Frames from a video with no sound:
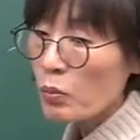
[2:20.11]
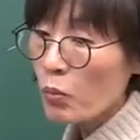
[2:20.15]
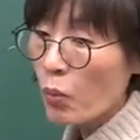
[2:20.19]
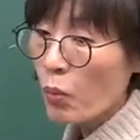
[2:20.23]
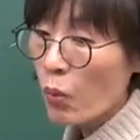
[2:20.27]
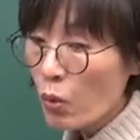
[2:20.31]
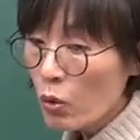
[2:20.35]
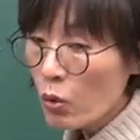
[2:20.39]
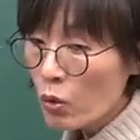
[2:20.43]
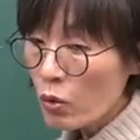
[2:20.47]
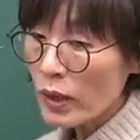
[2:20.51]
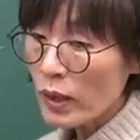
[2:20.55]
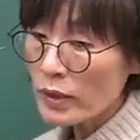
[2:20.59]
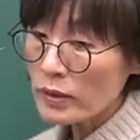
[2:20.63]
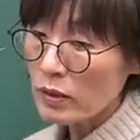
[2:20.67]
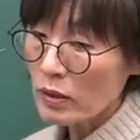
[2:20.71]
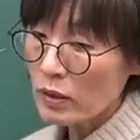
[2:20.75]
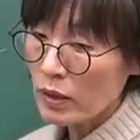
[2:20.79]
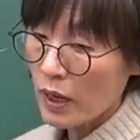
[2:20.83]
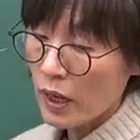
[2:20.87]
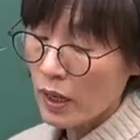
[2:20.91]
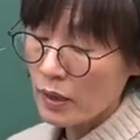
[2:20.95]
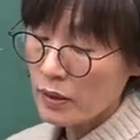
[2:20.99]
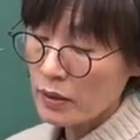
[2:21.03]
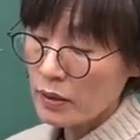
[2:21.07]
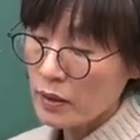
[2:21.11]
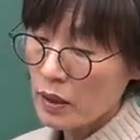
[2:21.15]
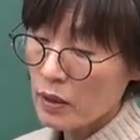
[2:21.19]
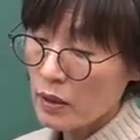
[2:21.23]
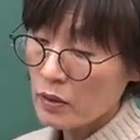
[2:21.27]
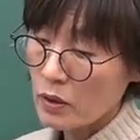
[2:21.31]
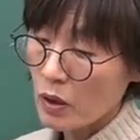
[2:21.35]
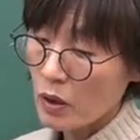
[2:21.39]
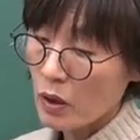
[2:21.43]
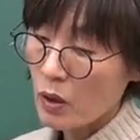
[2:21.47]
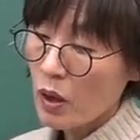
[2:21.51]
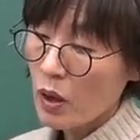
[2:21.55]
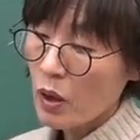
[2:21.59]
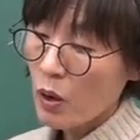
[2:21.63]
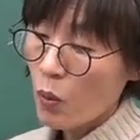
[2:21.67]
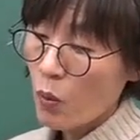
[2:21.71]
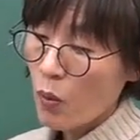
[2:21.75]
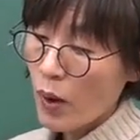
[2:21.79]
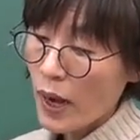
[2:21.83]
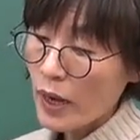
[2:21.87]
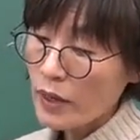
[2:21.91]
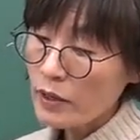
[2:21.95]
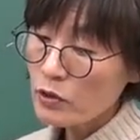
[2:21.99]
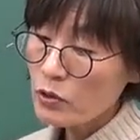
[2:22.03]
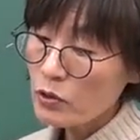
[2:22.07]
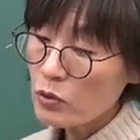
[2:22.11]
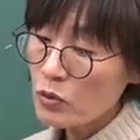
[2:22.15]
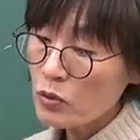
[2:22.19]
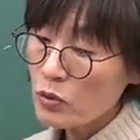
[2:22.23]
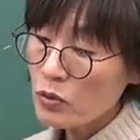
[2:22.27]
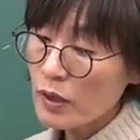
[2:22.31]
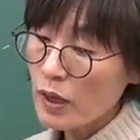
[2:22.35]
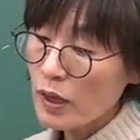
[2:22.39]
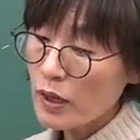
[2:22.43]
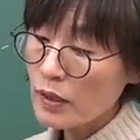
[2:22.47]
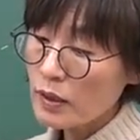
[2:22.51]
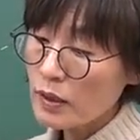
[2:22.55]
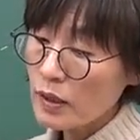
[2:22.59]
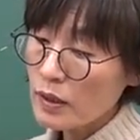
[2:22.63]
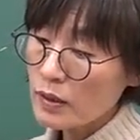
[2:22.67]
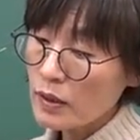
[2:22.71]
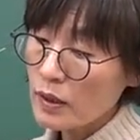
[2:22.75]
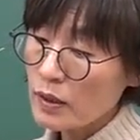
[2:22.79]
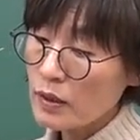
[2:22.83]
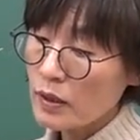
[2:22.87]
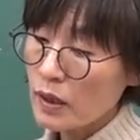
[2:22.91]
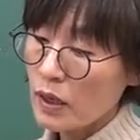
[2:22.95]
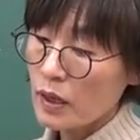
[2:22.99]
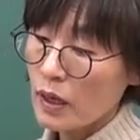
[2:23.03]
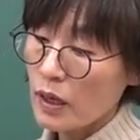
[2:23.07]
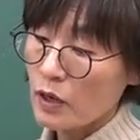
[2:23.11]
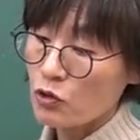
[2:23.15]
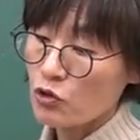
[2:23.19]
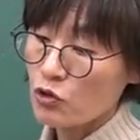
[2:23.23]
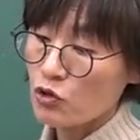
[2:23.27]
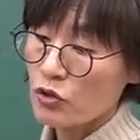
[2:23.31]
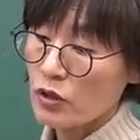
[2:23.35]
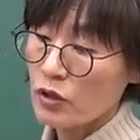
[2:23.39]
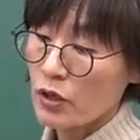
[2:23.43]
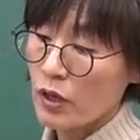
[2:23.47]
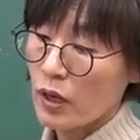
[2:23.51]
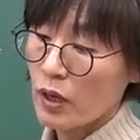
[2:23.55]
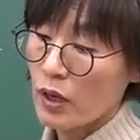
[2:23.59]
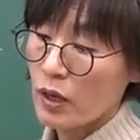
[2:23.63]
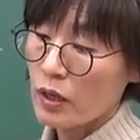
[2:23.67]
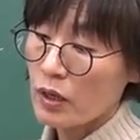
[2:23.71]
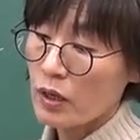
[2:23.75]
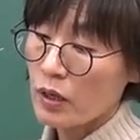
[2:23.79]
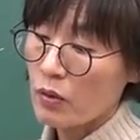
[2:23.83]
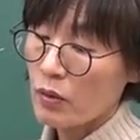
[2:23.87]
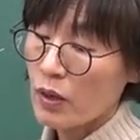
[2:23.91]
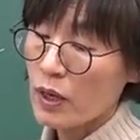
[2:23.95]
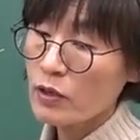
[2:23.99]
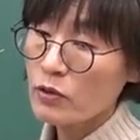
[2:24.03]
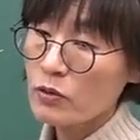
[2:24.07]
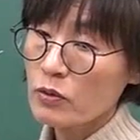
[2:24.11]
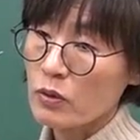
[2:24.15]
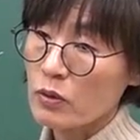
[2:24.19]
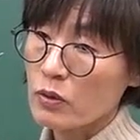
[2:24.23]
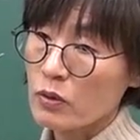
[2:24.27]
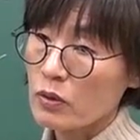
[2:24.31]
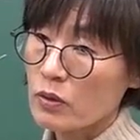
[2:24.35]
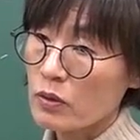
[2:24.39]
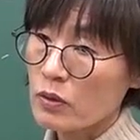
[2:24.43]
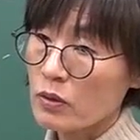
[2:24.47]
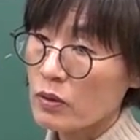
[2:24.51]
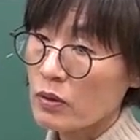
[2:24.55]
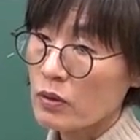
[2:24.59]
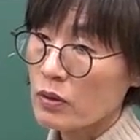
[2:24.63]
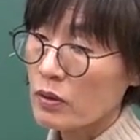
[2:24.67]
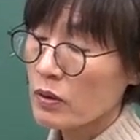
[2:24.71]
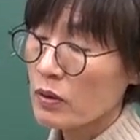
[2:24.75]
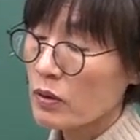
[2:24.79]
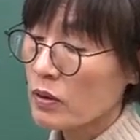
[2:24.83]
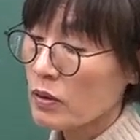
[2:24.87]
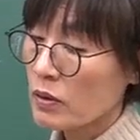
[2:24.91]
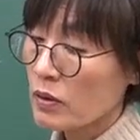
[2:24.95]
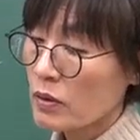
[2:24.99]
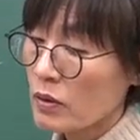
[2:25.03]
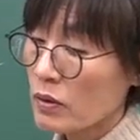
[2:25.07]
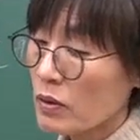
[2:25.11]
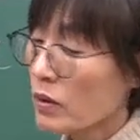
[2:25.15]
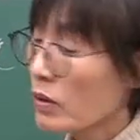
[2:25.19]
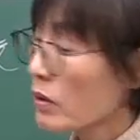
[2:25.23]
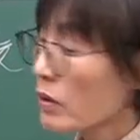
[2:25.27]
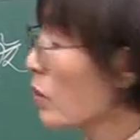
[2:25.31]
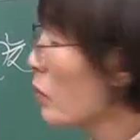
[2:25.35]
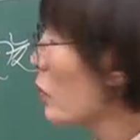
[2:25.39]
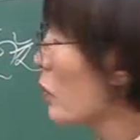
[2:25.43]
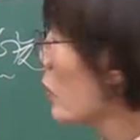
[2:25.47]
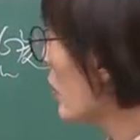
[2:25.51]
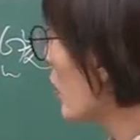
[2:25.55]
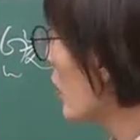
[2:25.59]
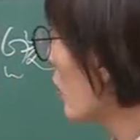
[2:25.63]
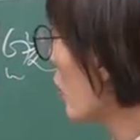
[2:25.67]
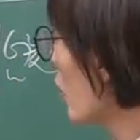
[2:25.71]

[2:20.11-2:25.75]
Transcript: 뭘로 해석을 해야 되냐 이거죠 확률 계산에 의한 각출이야 확률 그럼 이게